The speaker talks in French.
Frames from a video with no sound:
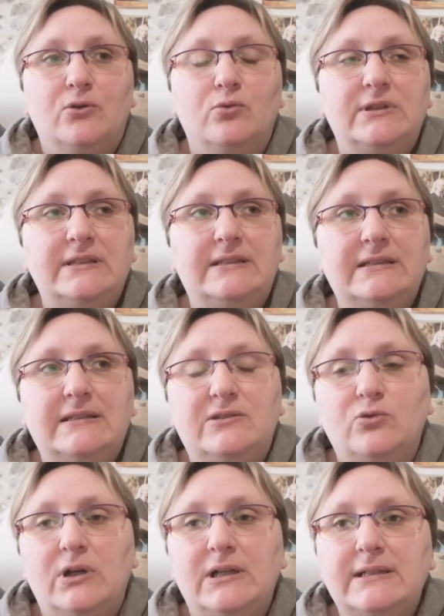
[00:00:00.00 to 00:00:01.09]
Donc ici
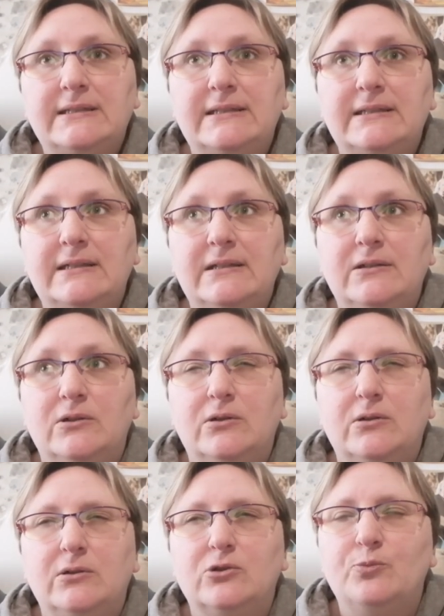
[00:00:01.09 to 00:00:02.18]
l'histoire c'est,
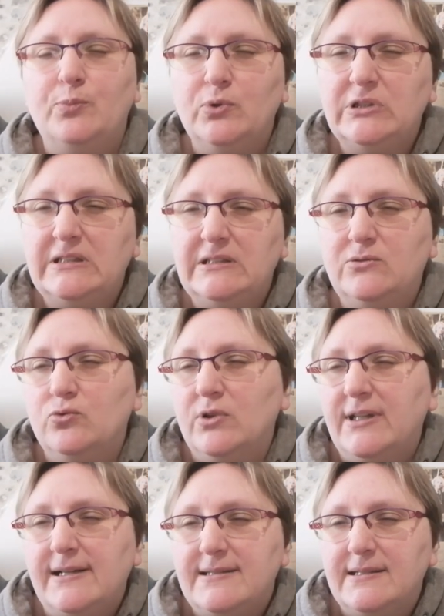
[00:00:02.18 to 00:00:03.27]
je pense qu'ils sont
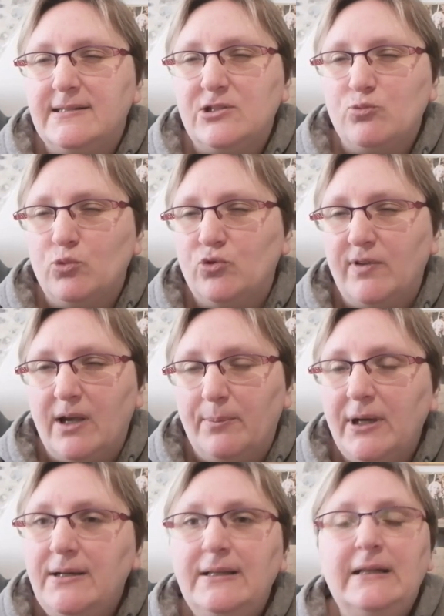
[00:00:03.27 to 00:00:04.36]
en Alsace si je me souviens
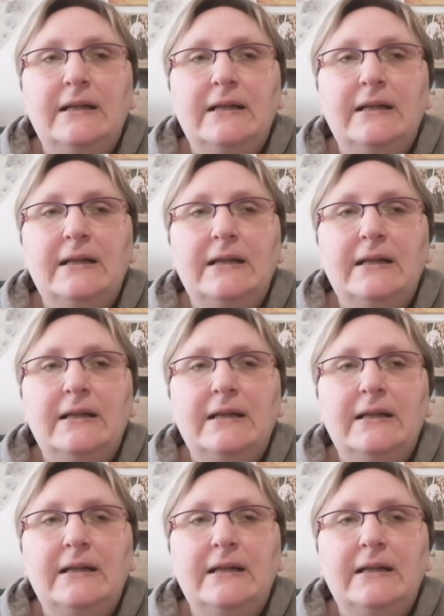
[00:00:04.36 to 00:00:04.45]
bien.